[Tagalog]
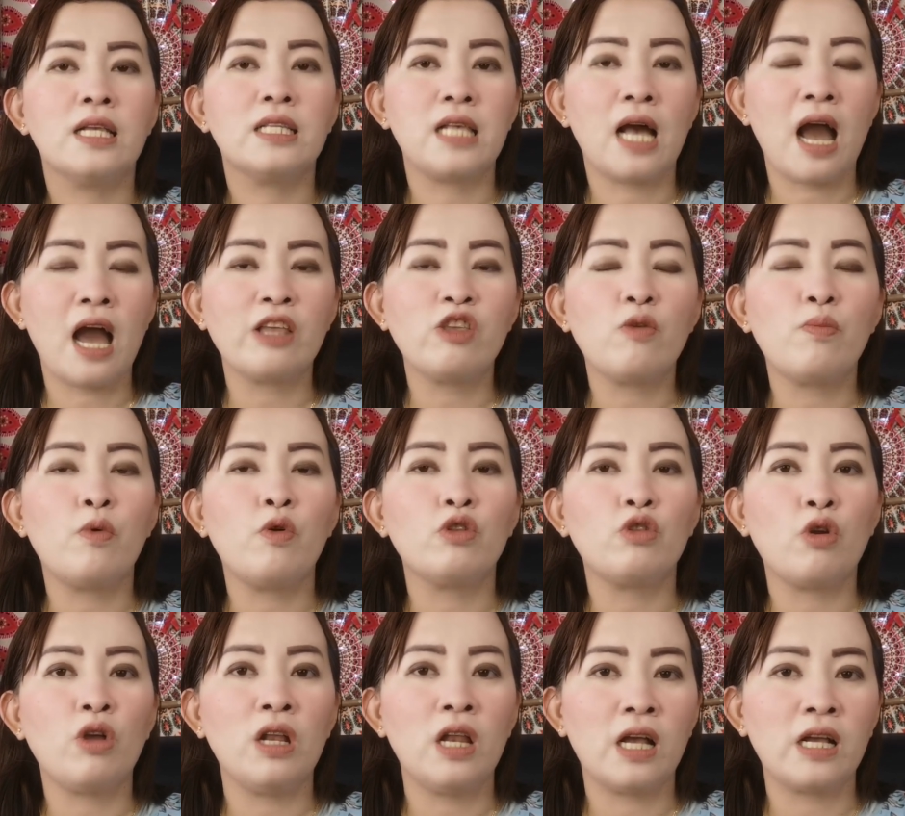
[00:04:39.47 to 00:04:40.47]
saka nyo po
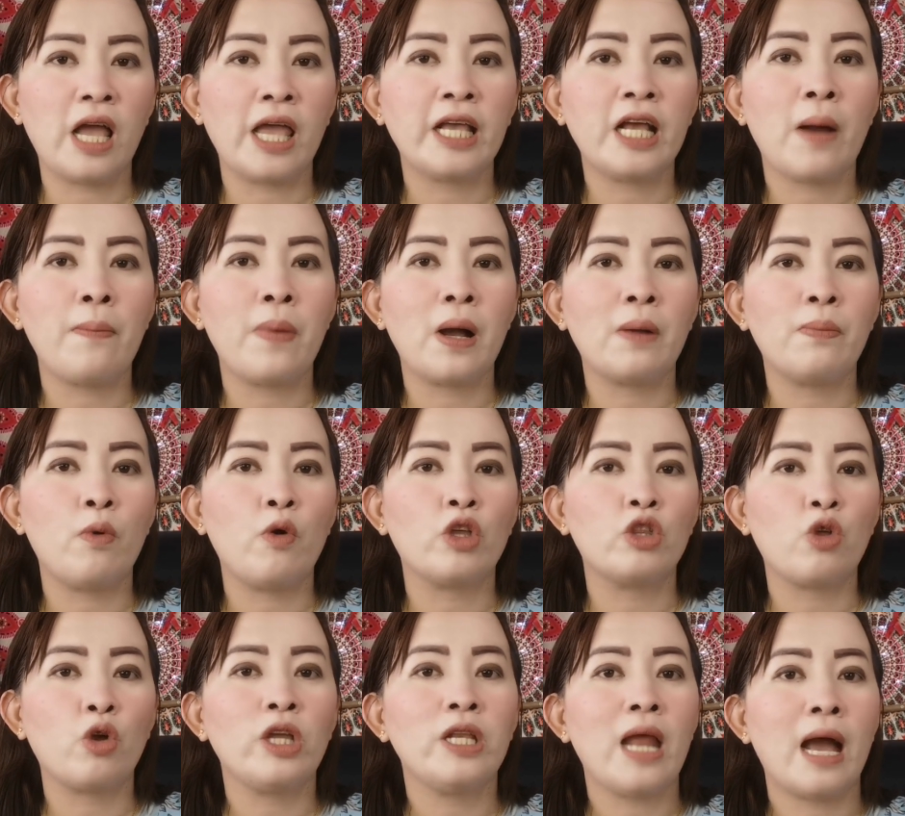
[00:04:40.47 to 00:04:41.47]
ito ilagay kapag po
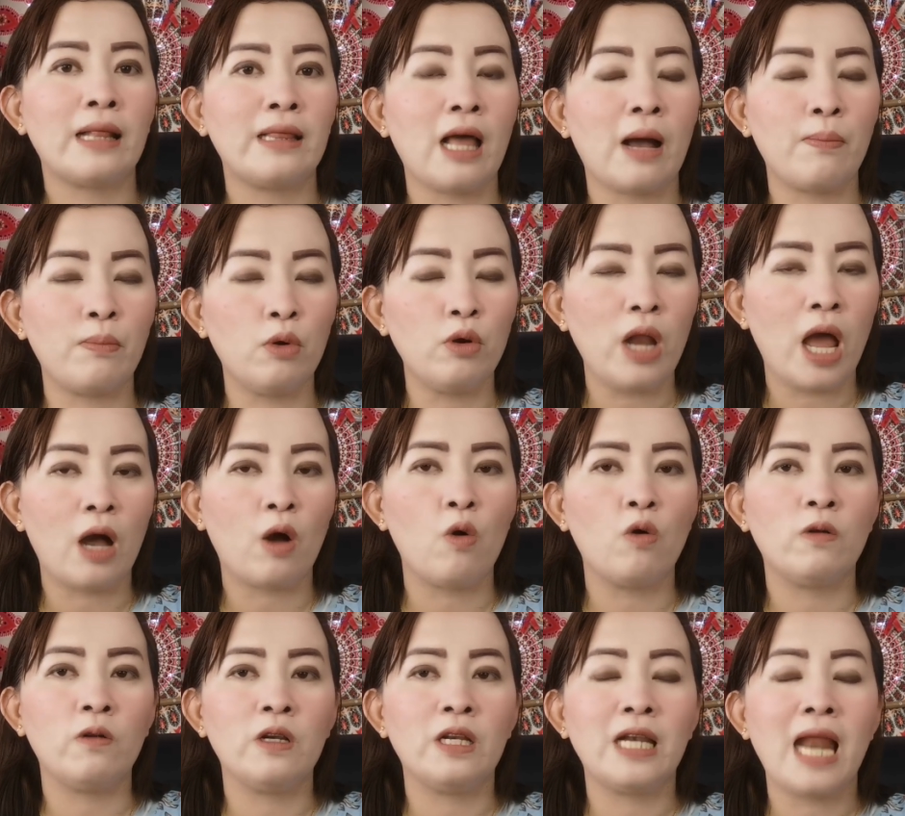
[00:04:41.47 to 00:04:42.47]
ito'y natakbo na
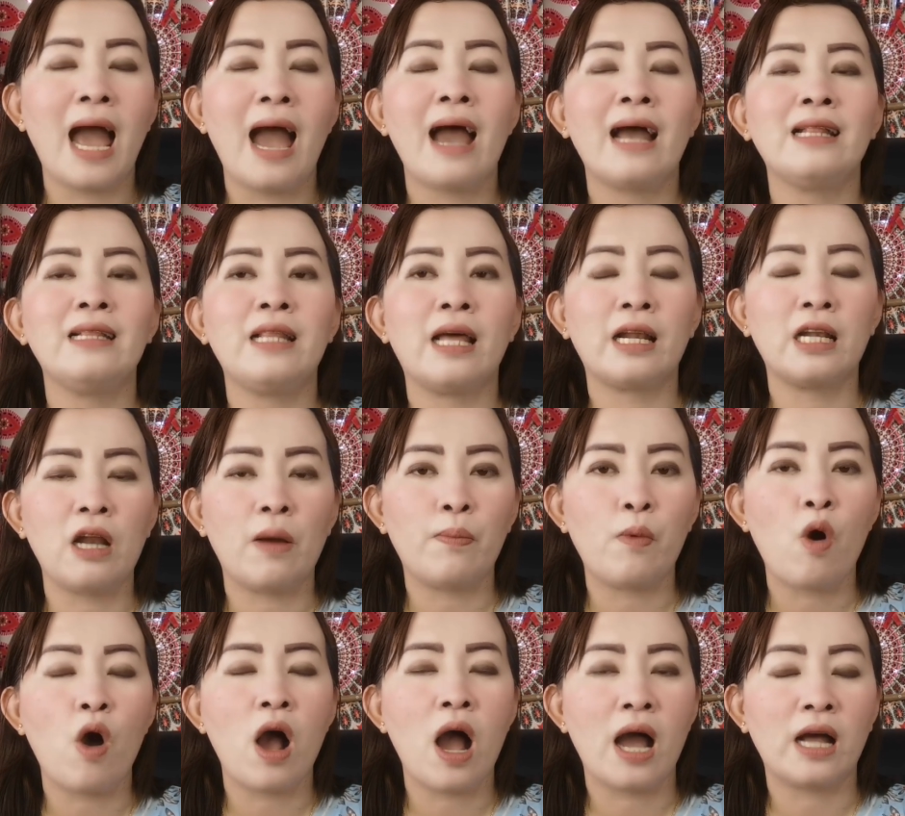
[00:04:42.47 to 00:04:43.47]
kung naandar na
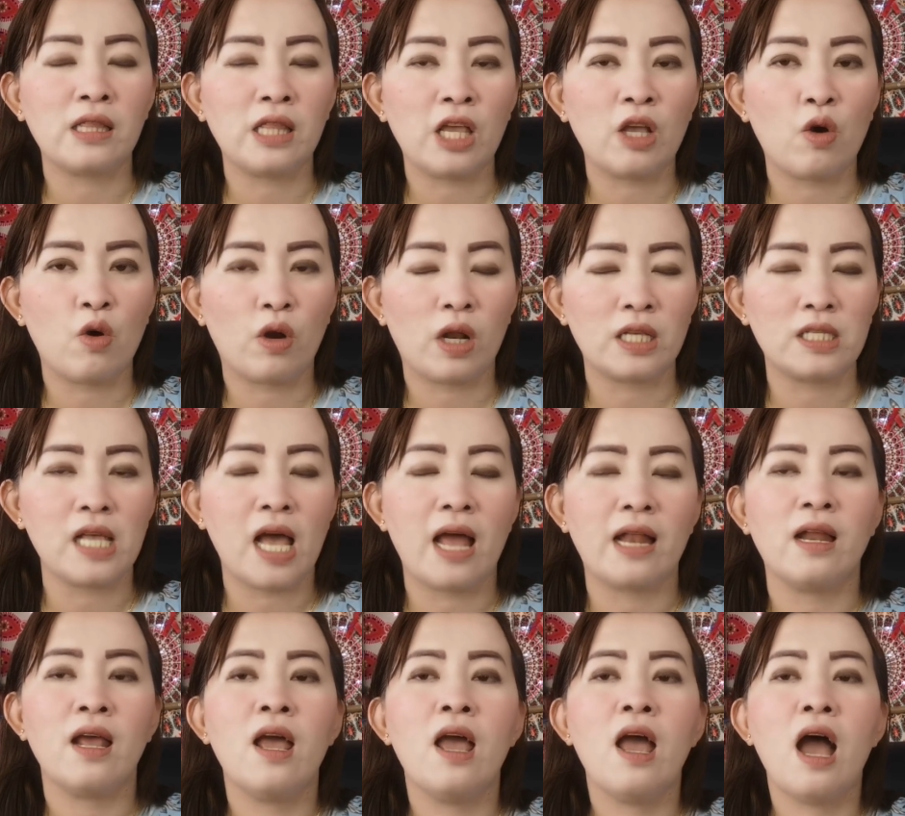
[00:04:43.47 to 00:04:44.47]
po ang ating
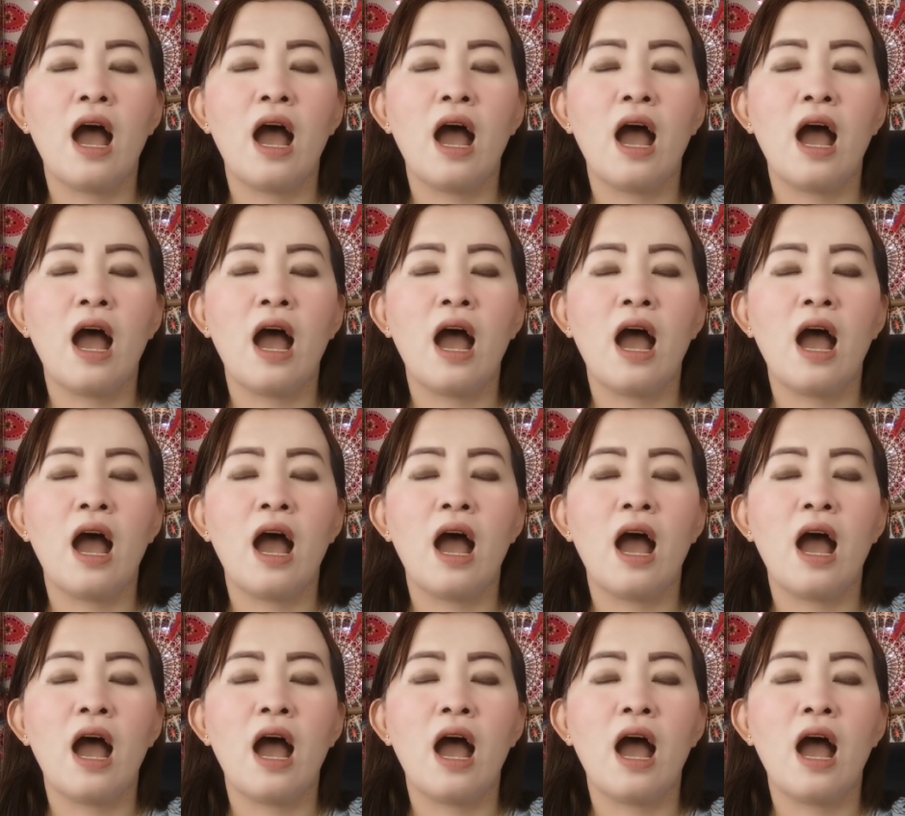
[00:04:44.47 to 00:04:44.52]
orasan.